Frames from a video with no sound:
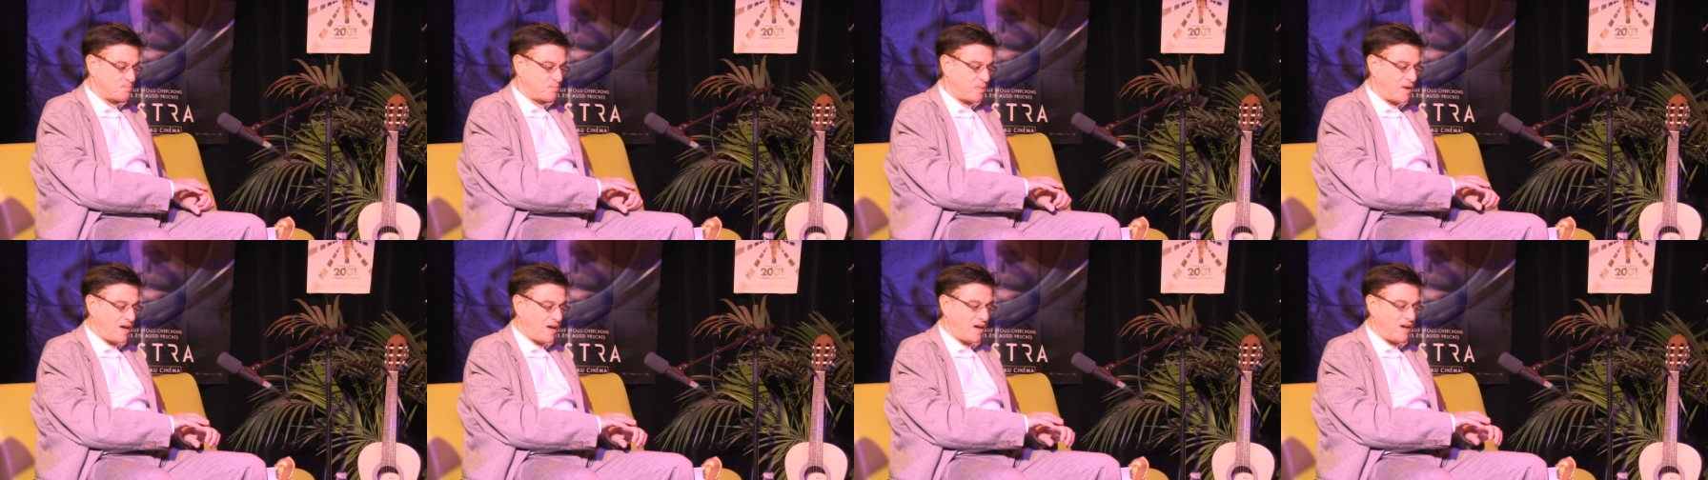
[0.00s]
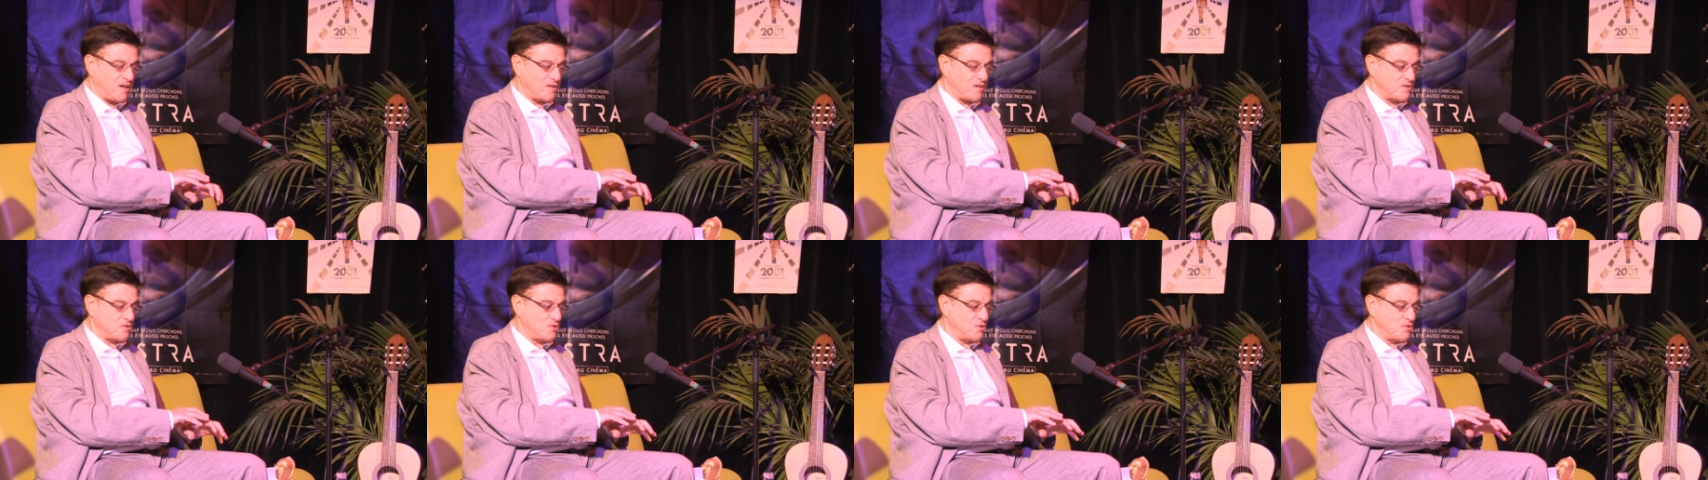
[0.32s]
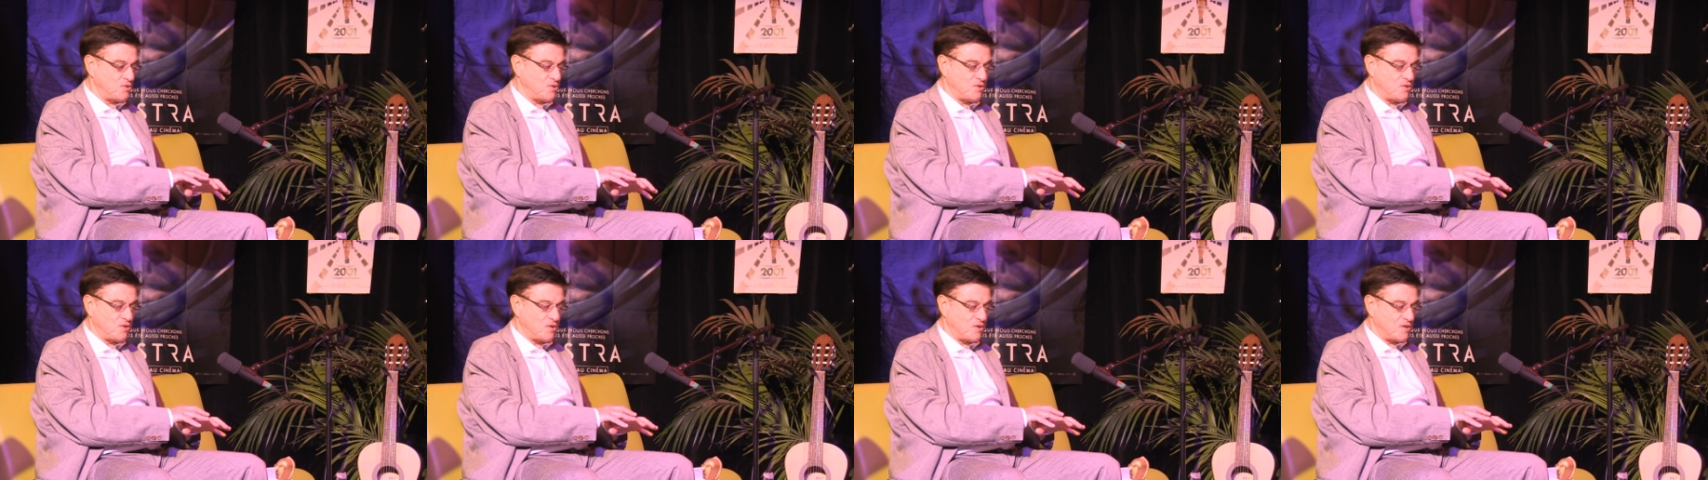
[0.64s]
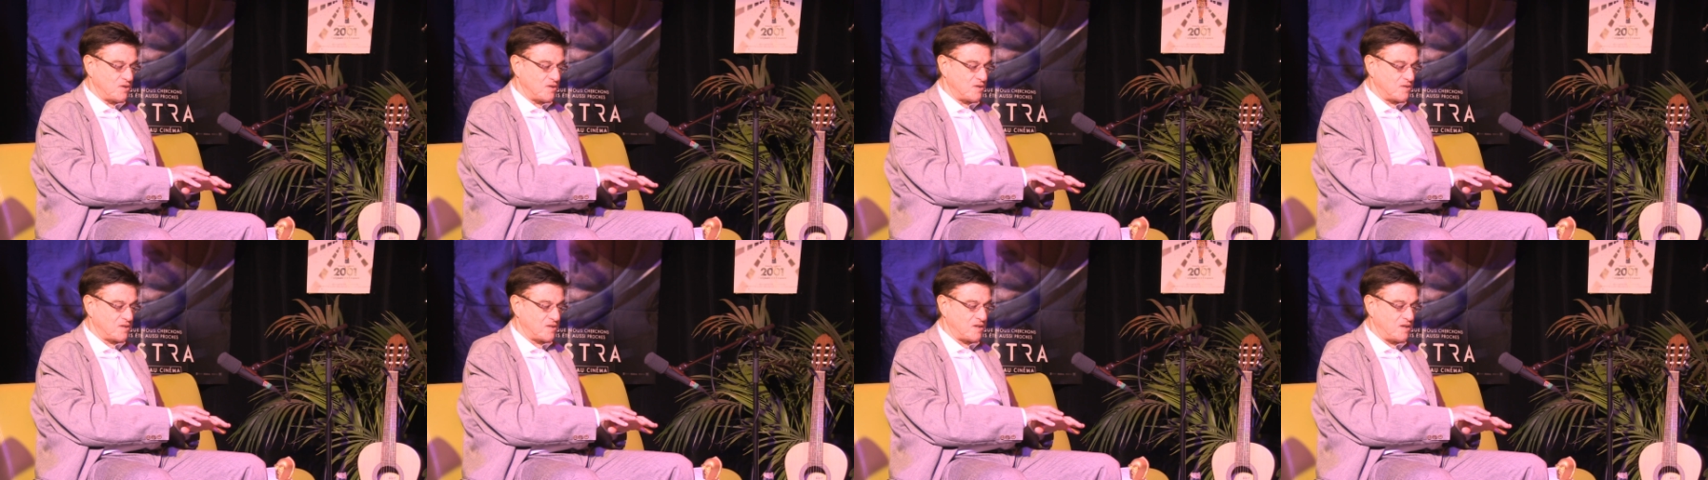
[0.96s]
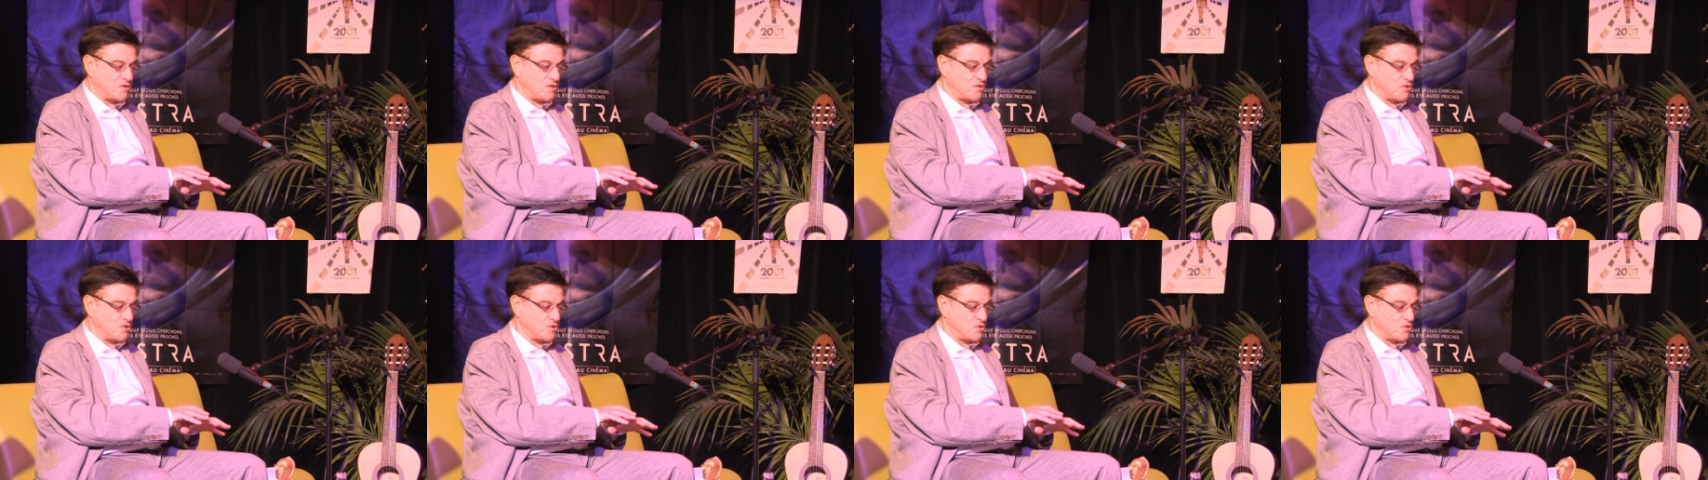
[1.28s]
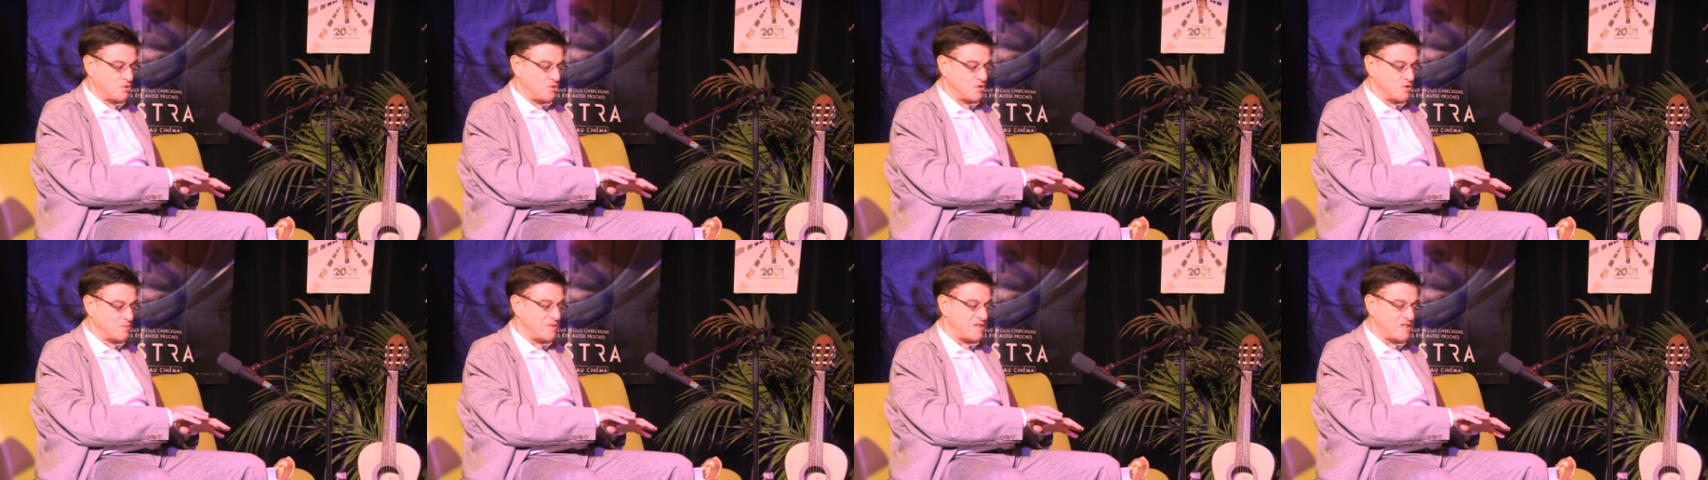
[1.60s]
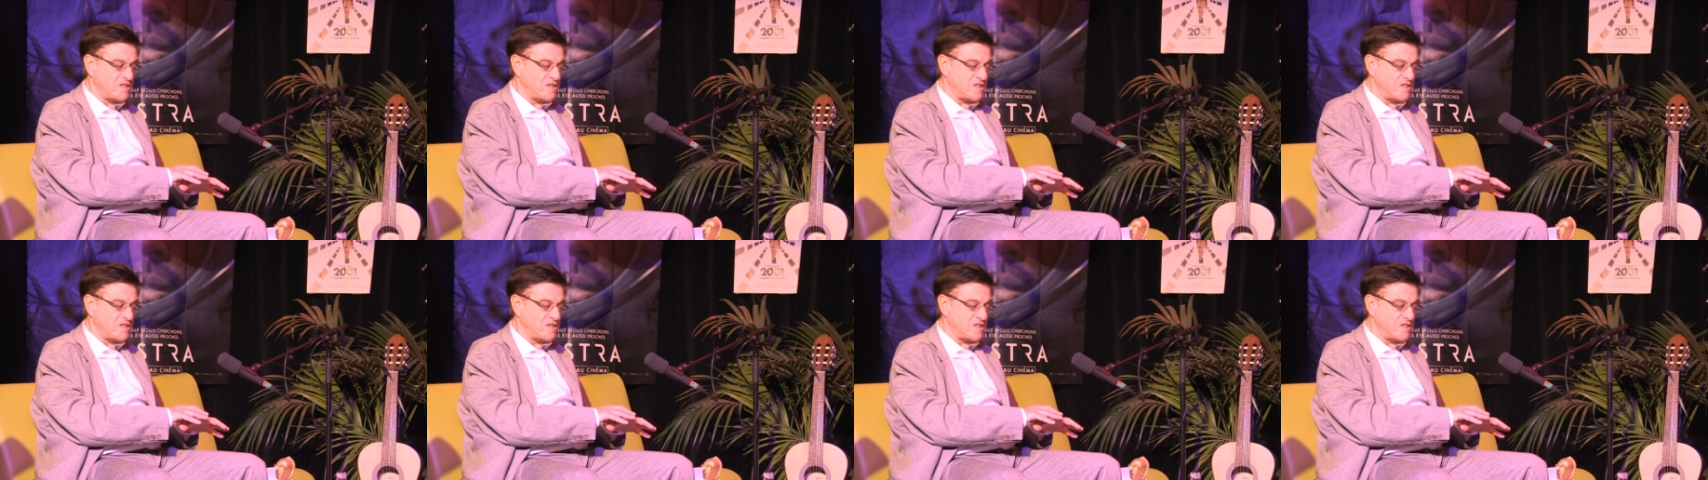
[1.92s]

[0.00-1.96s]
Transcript: part de quelque chose.